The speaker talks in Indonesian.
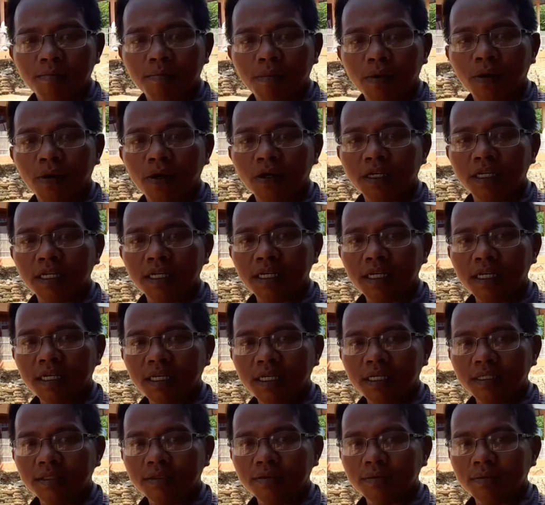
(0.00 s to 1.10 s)
Pohon
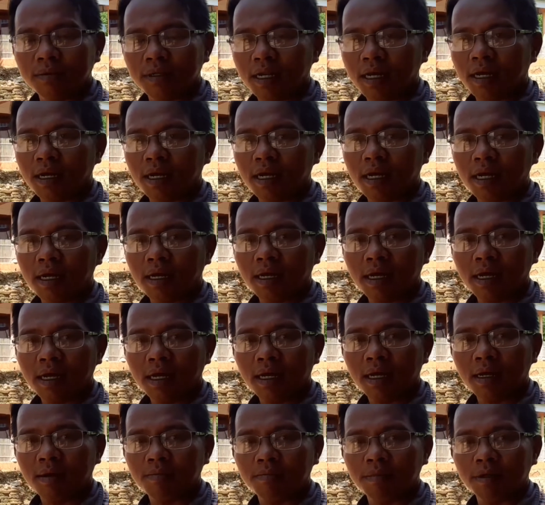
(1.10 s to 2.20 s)
ini sudah
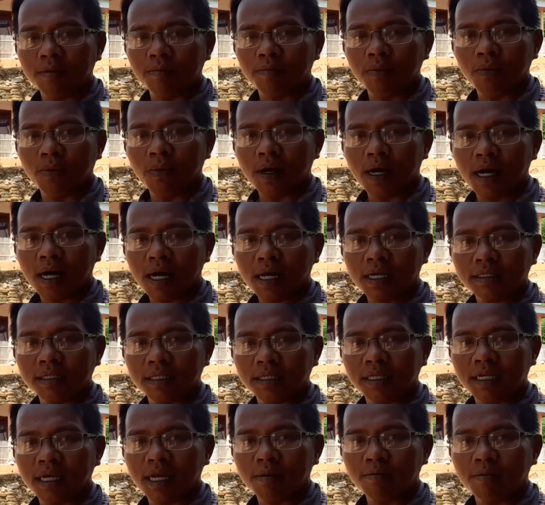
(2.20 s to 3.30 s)
berbuah
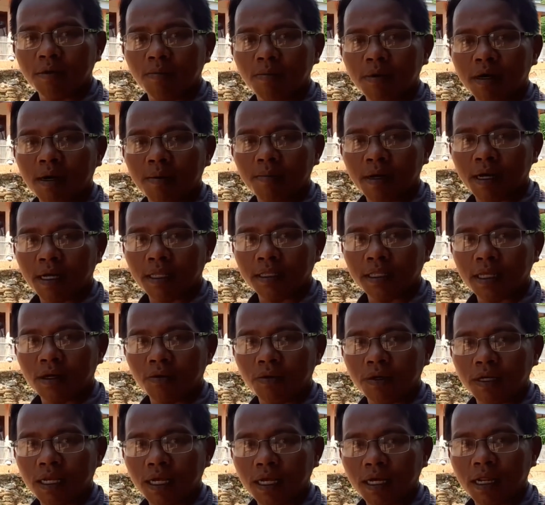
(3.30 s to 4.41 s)
sejak beberapa
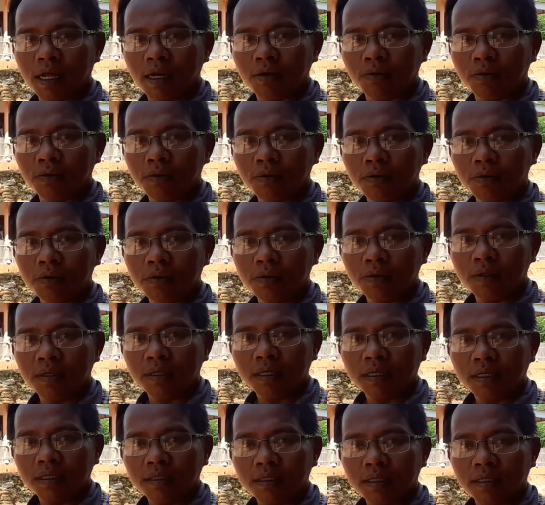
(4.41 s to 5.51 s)
tahun yang lalu,
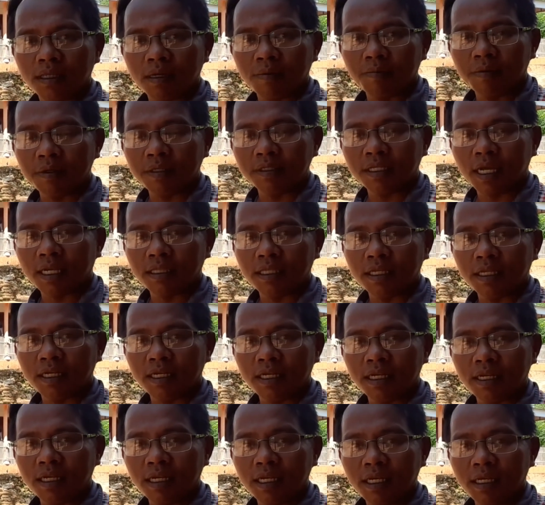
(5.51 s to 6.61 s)
tetapi saat
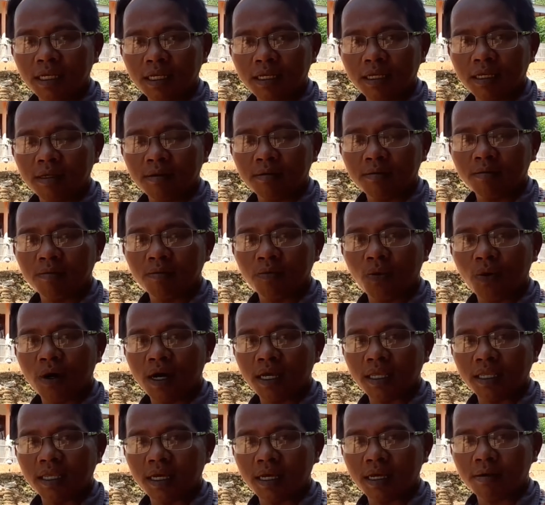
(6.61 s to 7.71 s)
ini
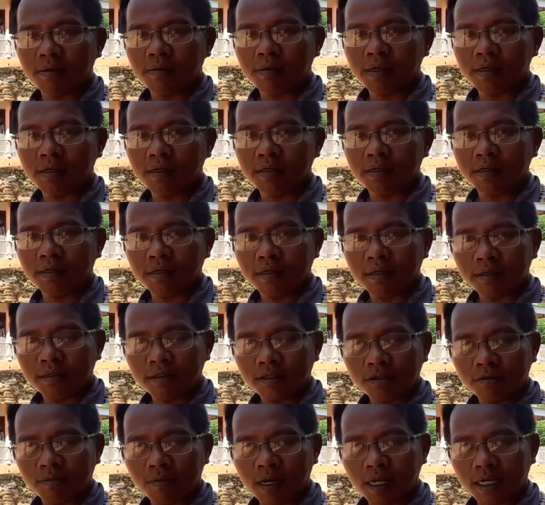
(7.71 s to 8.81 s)
buahnya
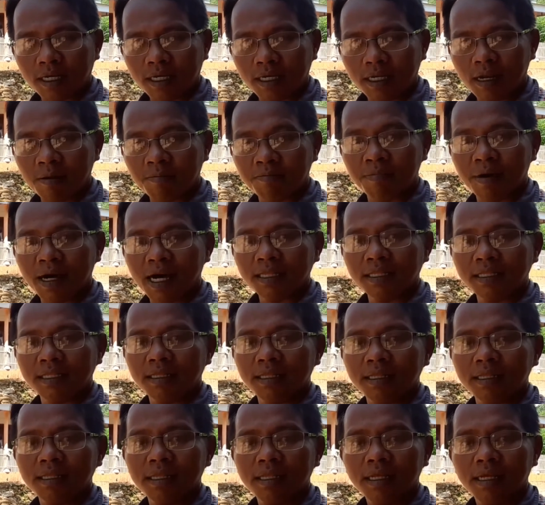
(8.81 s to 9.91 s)
semakin lebat
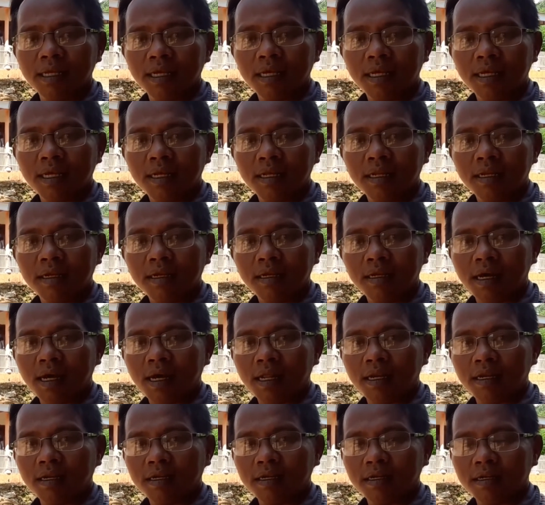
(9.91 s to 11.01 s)
dan